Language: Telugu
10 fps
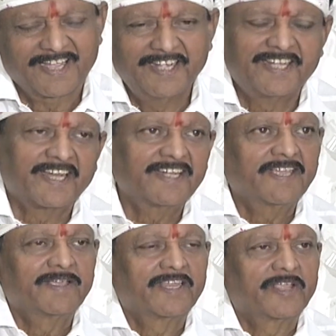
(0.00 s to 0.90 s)
అన్నిటికంటే
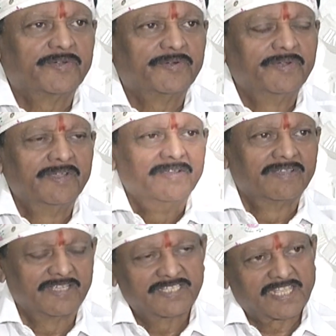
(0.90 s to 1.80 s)
నేను
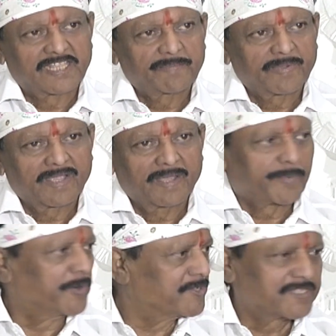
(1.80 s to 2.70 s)
ఈ సందర్భంగా
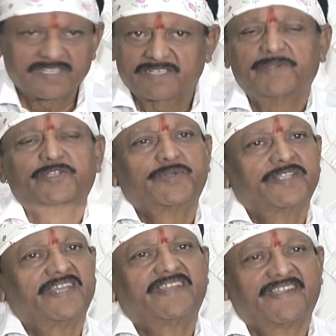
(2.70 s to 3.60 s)
ప్రొడ్యూసర్స్
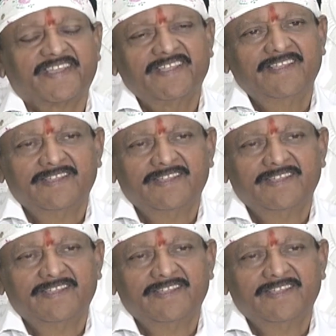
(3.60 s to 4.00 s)
మెచ్చుకునేది ఏంటంటే